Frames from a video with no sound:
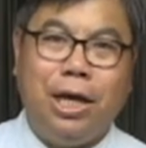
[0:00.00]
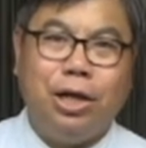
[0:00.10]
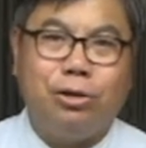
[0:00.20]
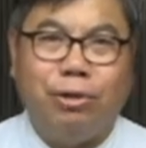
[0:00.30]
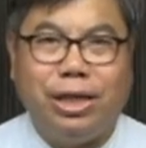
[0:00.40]

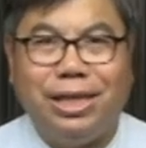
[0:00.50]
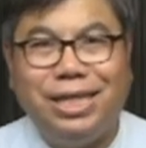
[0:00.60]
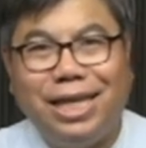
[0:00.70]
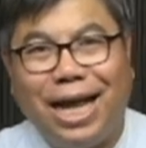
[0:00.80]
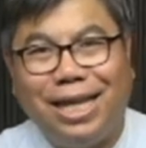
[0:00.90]
所以，
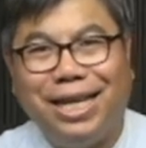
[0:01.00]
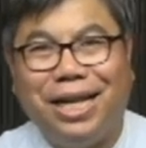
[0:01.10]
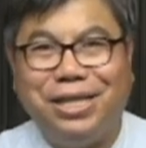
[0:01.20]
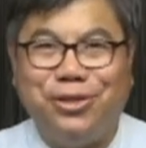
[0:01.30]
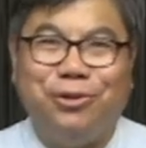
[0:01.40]
亲爱的
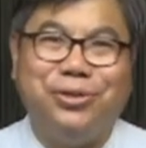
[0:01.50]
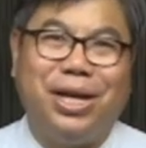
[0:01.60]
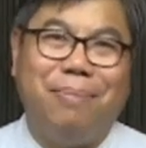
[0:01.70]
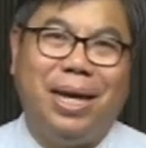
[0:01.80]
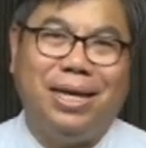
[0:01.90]
弟兄
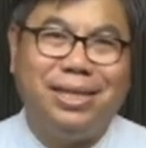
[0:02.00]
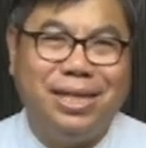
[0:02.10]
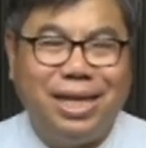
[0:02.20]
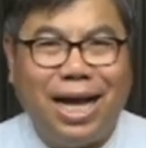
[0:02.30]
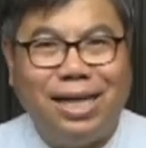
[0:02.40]
姐妹，
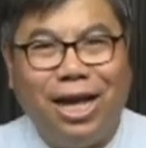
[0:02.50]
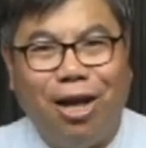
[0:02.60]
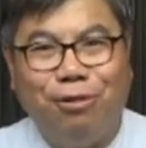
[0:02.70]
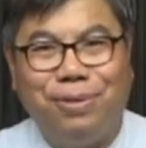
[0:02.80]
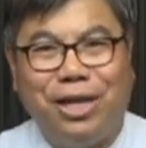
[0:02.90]
亲爱的
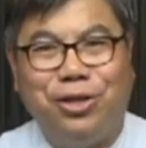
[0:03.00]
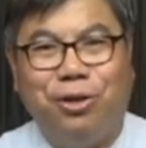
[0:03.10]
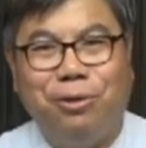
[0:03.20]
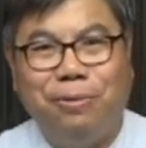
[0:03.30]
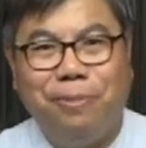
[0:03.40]
好朋
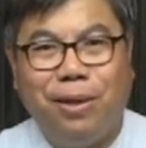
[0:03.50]
友，